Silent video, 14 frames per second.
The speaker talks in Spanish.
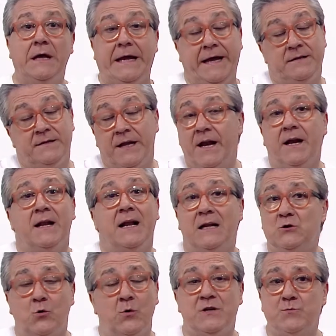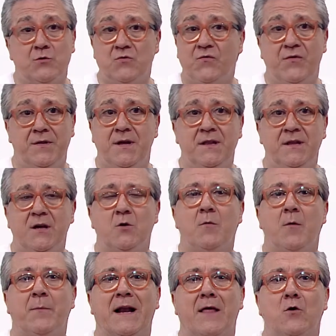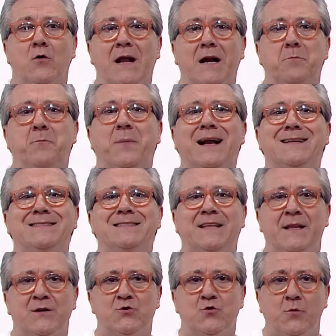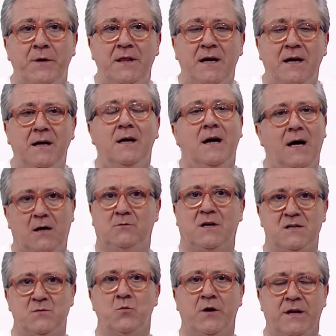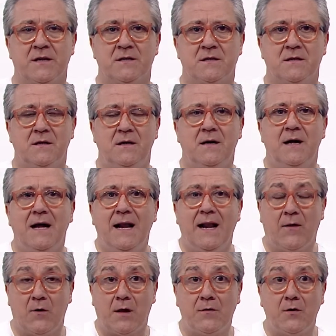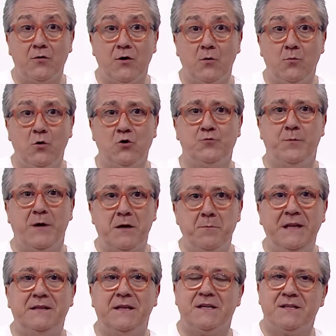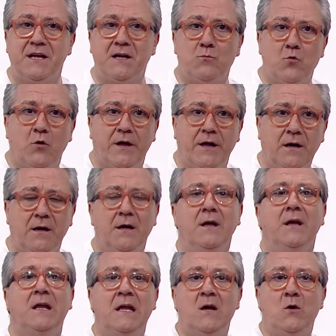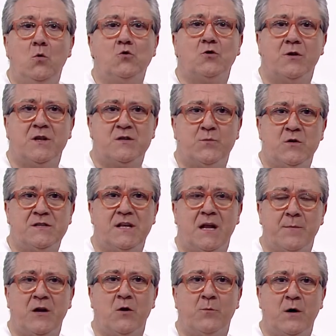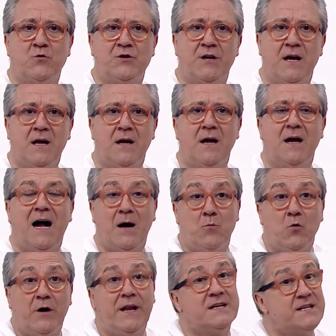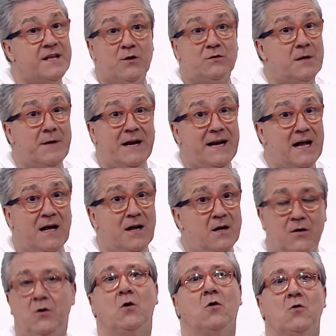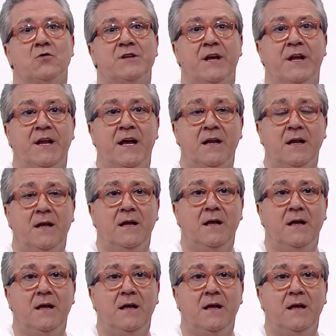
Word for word: y tener el altruismo suficiente como para donar parte de su vida a otras mujeres. La donación de óvulos permite ser mujer incluso después de la menopausia a mujeres que de otra manera no lo conseguirían